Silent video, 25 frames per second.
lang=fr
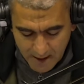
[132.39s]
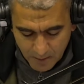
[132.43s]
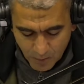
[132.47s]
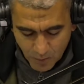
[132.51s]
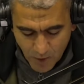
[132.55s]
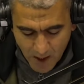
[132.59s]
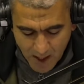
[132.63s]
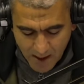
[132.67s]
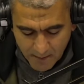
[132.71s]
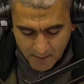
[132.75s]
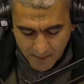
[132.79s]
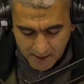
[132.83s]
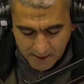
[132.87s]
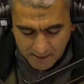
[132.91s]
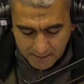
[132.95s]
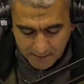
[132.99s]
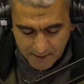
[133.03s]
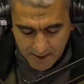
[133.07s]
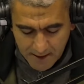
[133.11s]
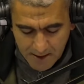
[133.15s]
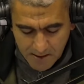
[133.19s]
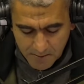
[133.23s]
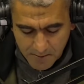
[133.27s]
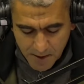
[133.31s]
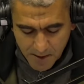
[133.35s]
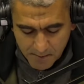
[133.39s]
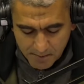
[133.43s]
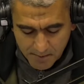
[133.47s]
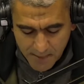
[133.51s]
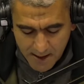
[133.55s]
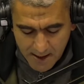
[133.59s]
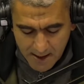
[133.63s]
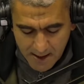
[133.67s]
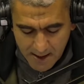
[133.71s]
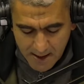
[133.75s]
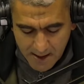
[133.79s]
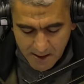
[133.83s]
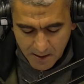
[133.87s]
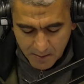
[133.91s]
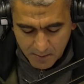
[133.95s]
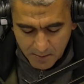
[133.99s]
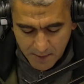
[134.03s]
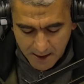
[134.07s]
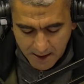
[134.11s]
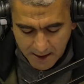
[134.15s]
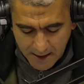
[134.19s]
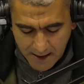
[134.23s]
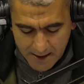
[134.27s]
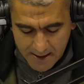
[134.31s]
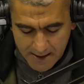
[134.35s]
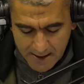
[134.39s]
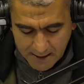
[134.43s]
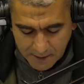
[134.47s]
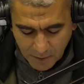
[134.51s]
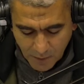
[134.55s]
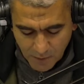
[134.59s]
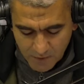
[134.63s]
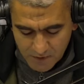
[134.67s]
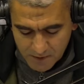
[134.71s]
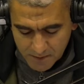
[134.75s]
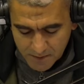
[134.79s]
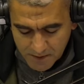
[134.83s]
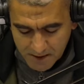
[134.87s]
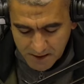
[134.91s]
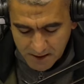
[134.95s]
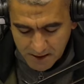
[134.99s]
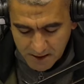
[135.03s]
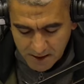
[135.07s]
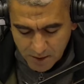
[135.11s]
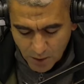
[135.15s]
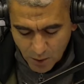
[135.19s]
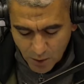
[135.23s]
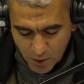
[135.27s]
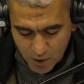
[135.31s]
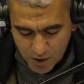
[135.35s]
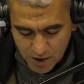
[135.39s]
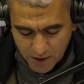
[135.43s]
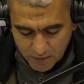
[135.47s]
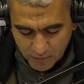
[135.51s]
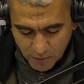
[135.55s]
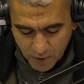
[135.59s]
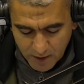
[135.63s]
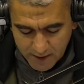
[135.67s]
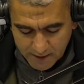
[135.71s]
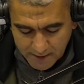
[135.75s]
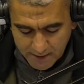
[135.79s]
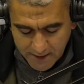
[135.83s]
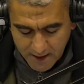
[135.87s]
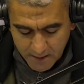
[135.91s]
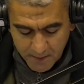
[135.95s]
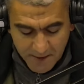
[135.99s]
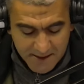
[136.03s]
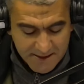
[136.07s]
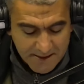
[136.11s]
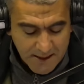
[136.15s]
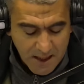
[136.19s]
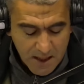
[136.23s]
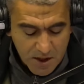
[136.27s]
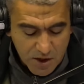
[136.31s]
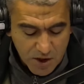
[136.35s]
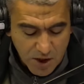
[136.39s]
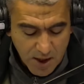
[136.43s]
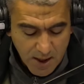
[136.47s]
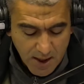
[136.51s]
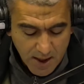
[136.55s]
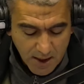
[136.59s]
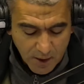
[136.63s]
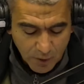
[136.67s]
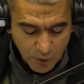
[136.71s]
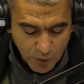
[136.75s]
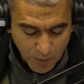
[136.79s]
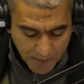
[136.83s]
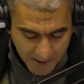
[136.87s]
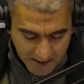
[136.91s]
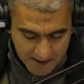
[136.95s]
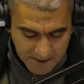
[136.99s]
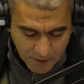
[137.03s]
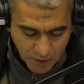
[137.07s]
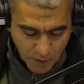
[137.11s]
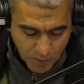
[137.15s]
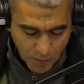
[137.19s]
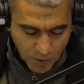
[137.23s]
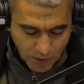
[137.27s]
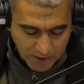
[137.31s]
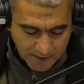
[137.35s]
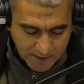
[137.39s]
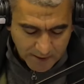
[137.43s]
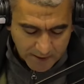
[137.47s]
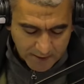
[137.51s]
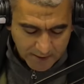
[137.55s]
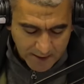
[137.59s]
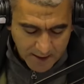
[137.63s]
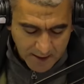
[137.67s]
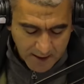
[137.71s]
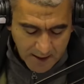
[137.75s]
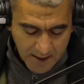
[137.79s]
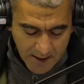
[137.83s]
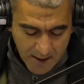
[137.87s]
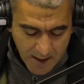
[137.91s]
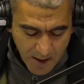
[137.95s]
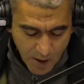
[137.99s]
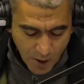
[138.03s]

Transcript: Mohamed Bamba Meghel qui a transmis au chef de l'État un message du président mauritanien,